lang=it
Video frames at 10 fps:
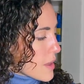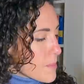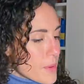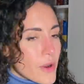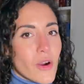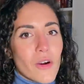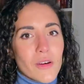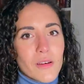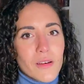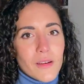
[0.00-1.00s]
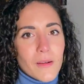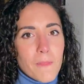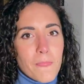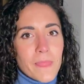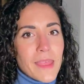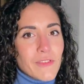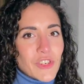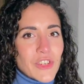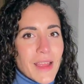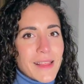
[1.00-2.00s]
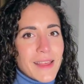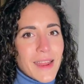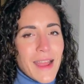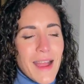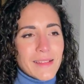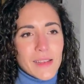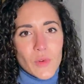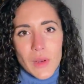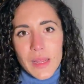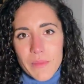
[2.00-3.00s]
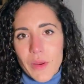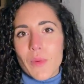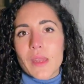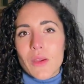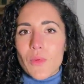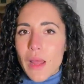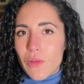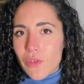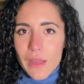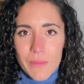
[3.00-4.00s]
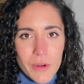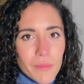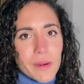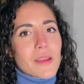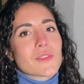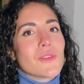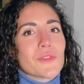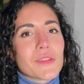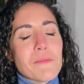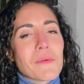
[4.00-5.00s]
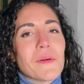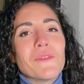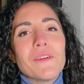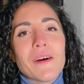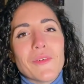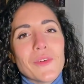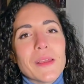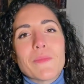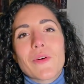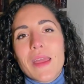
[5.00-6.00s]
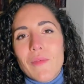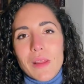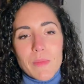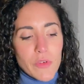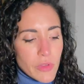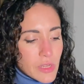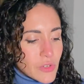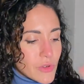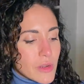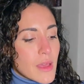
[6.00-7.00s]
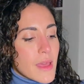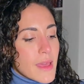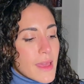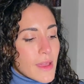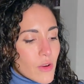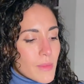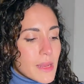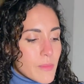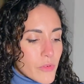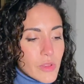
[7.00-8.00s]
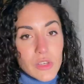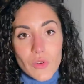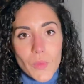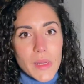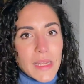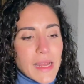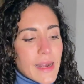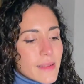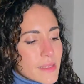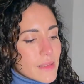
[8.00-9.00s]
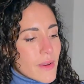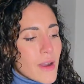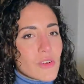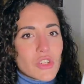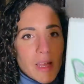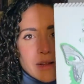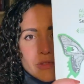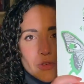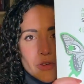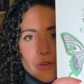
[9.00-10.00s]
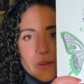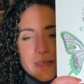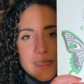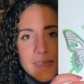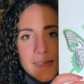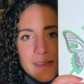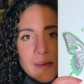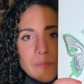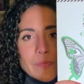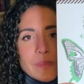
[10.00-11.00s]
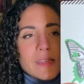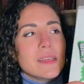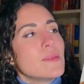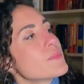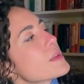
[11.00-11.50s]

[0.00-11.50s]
però ehm, devo scegliere altri due libri, quindi un audiolibro, perché ascolto sempre un audiolibro, e un libro fiction. E come libro fiction, quindi di narrativa, ho scelto... Eh, Seta di